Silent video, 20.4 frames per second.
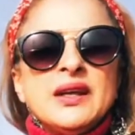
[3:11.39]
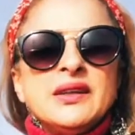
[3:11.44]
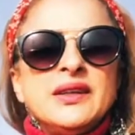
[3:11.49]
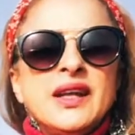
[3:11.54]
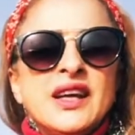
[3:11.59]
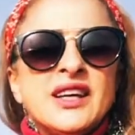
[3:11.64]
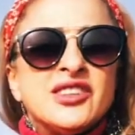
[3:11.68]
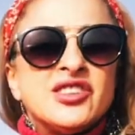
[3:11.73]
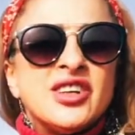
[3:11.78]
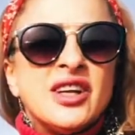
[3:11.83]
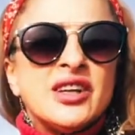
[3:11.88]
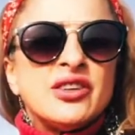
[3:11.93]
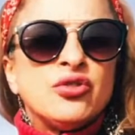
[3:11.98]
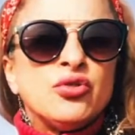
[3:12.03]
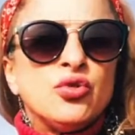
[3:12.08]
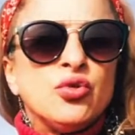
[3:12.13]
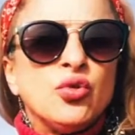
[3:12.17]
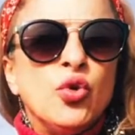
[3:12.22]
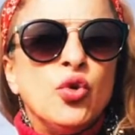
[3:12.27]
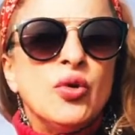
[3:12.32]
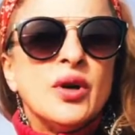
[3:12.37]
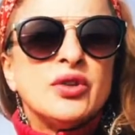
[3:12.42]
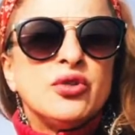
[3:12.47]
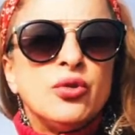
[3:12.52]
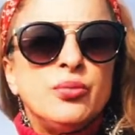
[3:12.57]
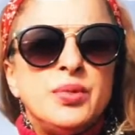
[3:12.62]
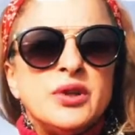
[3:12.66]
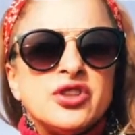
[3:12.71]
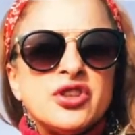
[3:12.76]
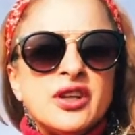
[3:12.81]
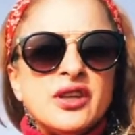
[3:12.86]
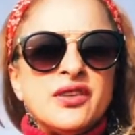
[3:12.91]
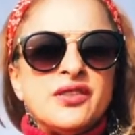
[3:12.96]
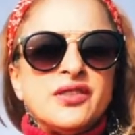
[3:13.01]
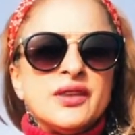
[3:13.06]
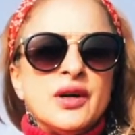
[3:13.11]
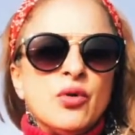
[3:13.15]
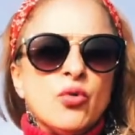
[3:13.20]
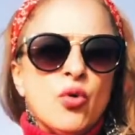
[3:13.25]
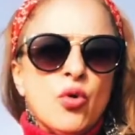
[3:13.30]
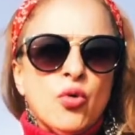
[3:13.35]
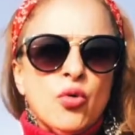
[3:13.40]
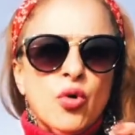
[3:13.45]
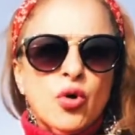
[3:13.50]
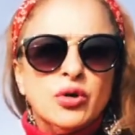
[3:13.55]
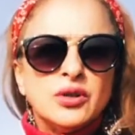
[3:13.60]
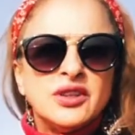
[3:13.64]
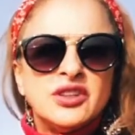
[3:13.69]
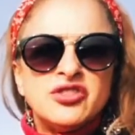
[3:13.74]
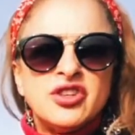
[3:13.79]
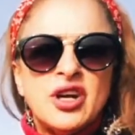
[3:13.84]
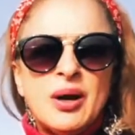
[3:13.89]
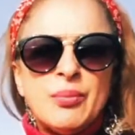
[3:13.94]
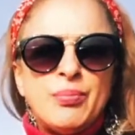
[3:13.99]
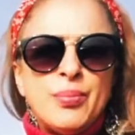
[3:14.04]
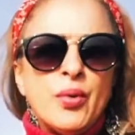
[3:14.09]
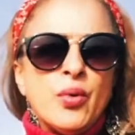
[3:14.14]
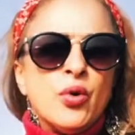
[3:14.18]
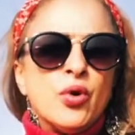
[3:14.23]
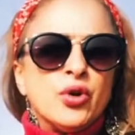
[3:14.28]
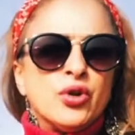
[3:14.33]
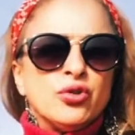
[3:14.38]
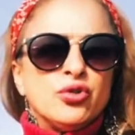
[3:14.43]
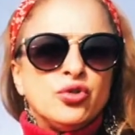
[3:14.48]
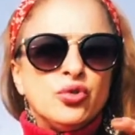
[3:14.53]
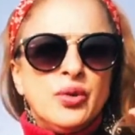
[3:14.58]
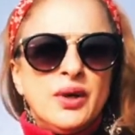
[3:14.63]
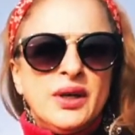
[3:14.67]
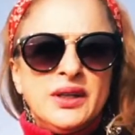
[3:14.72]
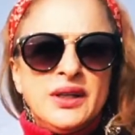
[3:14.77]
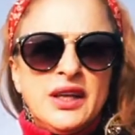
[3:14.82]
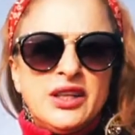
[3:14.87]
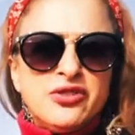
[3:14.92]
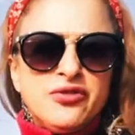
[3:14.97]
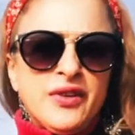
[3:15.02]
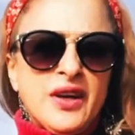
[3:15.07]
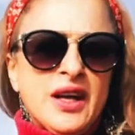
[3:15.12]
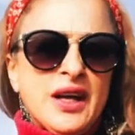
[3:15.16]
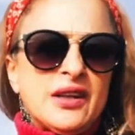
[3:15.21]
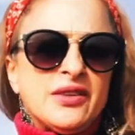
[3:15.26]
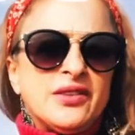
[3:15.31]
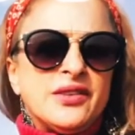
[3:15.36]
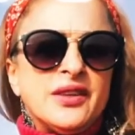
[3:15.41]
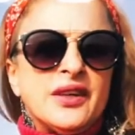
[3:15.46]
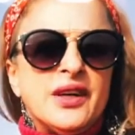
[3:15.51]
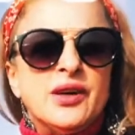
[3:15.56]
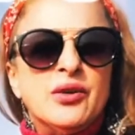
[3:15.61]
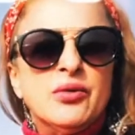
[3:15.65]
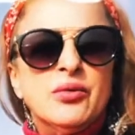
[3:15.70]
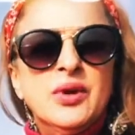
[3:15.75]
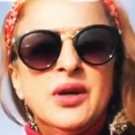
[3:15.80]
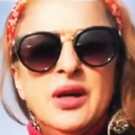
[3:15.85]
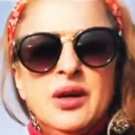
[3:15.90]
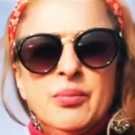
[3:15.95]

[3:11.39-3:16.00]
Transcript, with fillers: deixa sua subscrição com contas de apoio, sua identificação,